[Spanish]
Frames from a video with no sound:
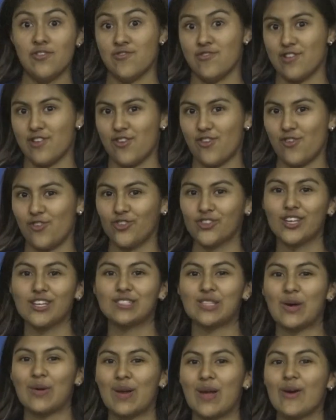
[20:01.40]
o incluso
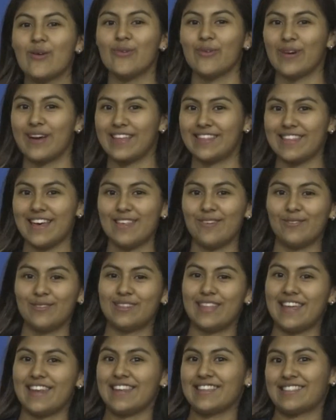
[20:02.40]
hasta una agujeta de un
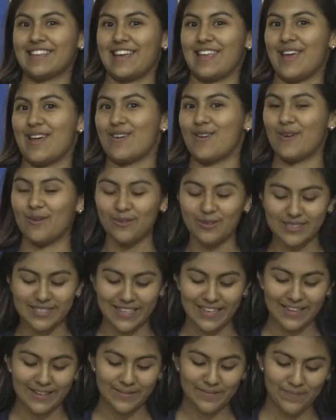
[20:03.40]
tenis que ya no
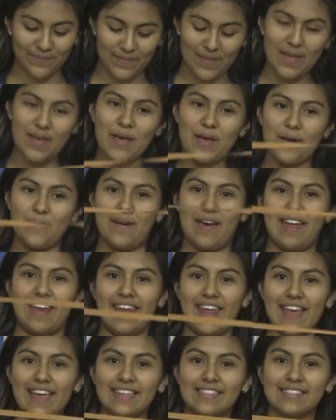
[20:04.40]
usen.
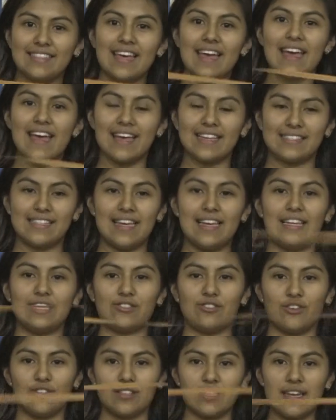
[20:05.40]
Vean, este es el
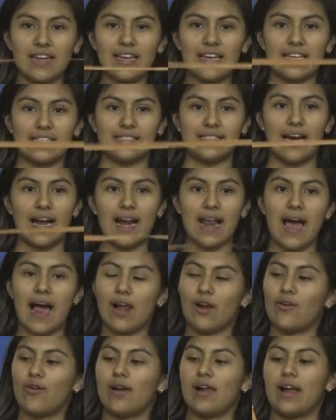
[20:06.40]
listón, tiene que estar
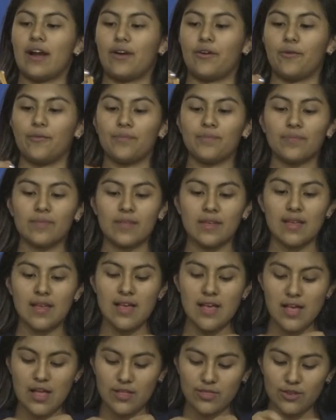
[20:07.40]
algo largo.
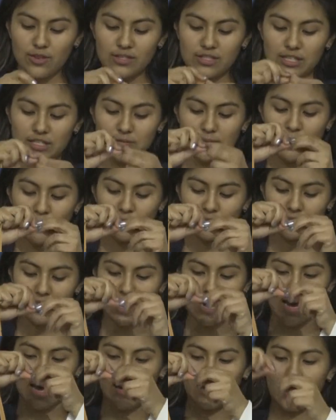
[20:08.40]
Entonces vamos
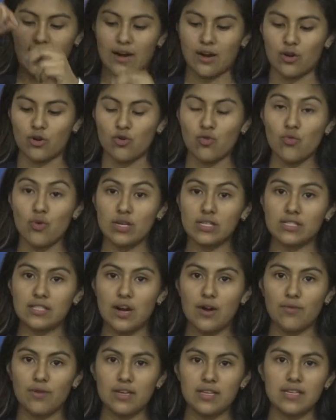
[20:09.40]
a agarrar
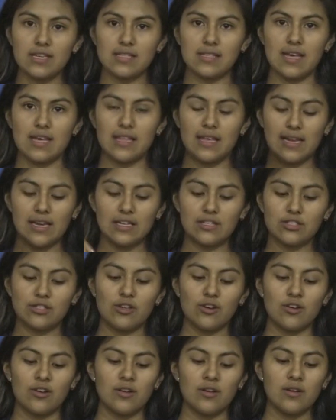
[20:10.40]
nuestra orillita de
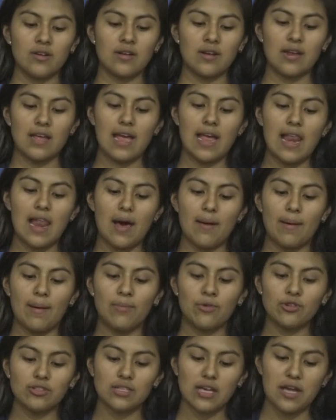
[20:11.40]
listón y la
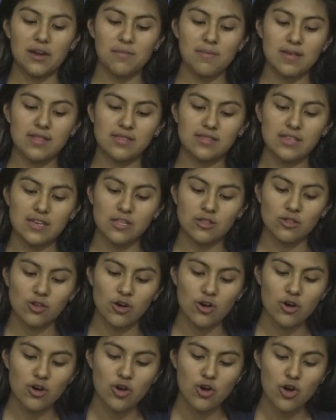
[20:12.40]
vamos a ir metiendo